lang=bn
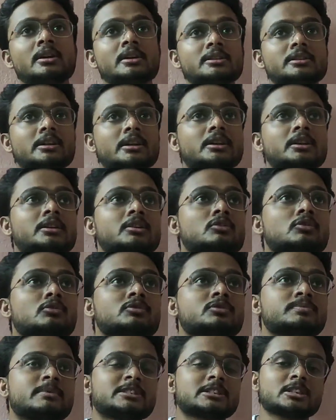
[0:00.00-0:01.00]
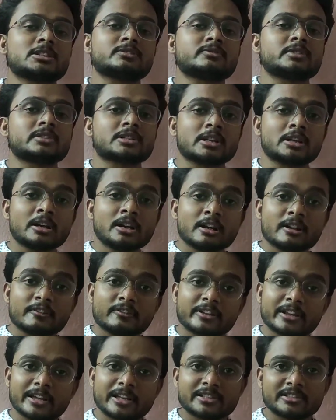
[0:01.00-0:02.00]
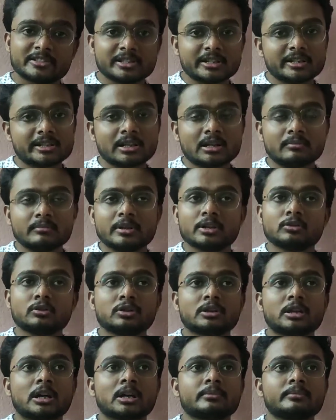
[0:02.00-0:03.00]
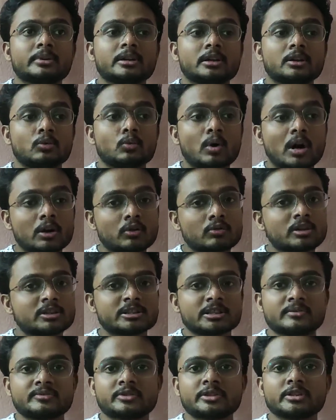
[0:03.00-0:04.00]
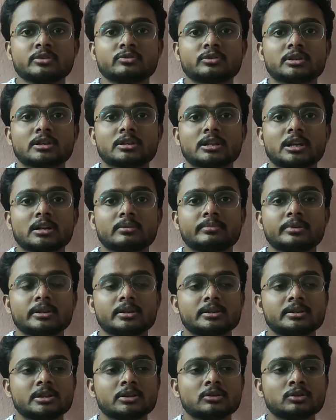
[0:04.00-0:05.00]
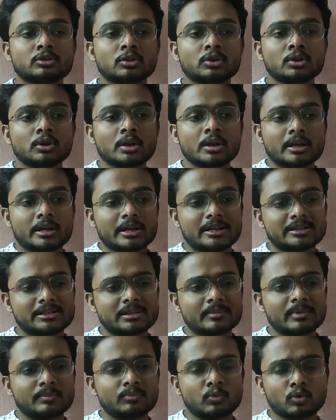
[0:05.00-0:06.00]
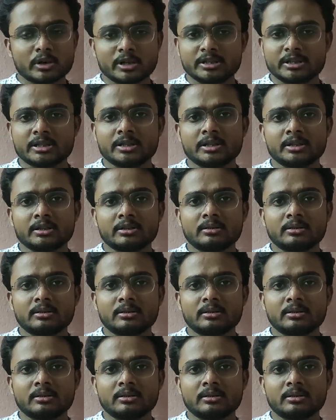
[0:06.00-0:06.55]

সেখানে খুব স্পেশাল স্পেশাল ফ্রেজ ইডিয়াম এগুলো থাকবে ওয়ান ওয়ার্ড সাবস্টিটিউশন থাকবে যেগুলো এক্সামে পড়েছে